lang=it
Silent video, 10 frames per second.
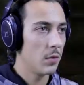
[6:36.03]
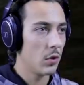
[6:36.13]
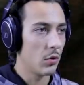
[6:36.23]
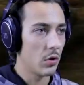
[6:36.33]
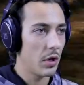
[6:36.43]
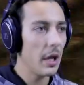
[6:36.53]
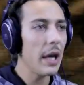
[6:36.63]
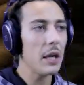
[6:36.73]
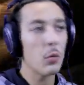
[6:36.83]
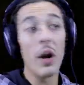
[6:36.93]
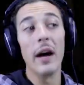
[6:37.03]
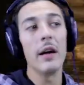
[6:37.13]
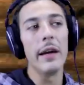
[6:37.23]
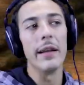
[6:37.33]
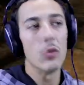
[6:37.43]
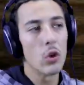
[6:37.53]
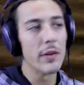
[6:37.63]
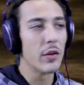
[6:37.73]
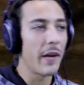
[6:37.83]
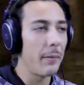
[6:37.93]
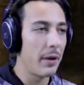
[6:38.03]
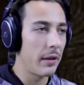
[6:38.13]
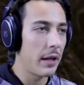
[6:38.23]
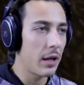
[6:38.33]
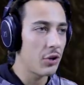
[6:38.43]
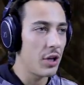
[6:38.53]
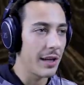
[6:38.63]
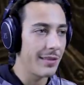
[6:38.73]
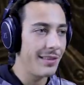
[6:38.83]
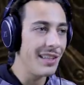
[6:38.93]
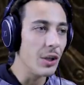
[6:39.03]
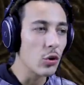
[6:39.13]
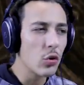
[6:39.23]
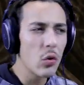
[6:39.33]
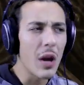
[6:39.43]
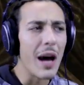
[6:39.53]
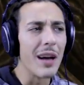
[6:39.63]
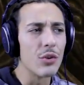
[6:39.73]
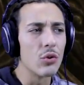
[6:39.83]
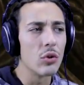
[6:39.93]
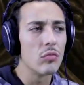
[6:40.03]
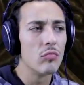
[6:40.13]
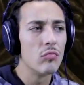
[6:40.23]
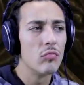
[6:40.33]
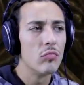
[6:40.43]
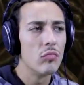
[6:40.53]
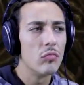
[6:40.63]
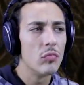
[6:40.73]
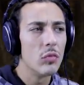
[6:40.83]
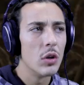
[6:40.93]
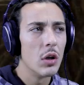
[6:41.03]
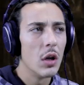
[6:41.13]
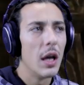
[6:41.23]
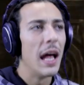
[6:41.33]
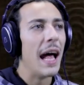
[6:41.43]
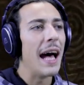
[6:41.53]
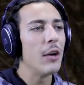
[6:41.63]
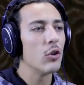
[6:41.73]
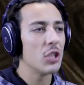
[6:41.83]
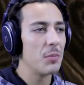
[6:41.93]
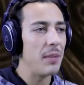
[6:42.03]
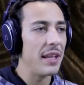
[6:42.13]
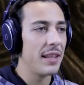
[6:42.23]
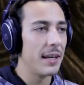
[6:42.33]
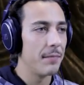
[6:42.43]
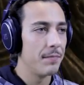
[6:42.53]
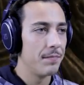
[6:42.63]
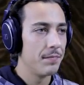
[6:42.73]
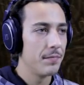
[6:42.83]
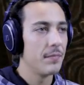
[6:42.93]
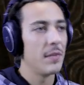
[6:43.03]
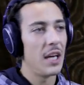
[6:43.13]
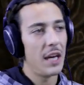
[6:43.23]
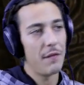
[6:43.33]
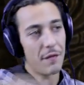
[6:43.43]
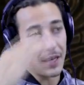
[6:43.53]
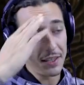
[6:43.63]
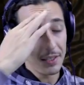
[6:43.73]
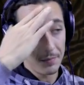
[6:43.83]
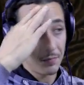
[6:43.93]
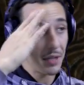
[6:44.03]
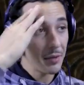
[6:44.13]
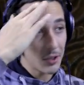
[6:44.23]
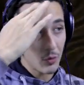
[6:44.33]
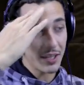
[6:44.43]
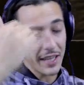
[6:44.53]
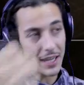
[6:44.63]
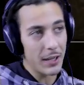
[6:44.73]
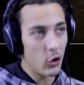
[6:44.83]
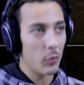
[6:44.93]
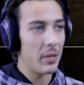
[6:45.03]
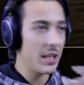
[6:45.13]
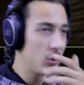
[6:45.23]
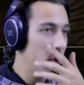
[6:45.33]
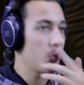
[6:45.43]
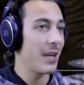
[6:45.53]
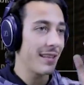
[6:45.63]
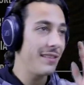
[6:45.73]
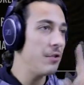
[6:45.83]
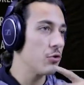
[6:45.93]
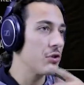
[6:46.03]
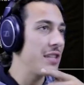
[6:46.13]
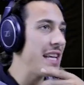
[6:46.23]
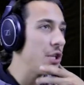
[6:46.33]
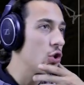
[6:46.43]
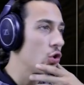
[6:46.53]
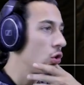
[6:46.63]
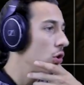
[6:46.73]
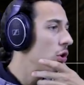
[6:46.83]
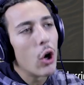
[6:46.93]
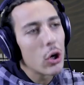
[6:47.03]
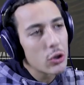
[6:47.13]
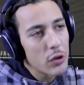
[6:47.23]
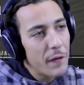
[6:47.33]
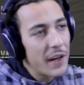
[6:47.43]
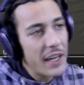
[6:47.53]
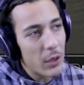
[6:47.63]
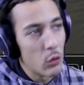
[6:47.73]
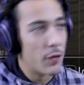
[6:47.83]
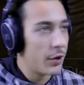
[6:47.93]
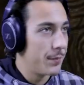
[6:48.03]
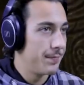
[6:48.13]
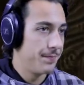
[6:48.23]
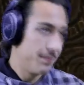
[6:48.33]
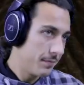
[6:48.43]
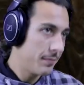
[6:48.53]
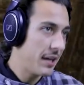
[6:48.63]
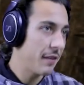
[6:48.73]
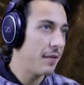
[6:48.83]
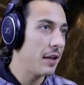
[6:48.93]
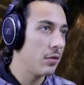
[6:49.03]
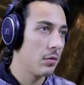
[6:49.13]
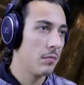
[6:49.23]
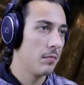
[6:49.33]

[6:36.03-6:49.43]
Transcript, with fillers: Ok, qua. E dove dovrebbe andarci l'artiglio dorato? Ah no, aspetta. Eh, infatti, prima devo guardare la combinazione sull'artiglio stesso. Orso, falena, gufo. Perfetto.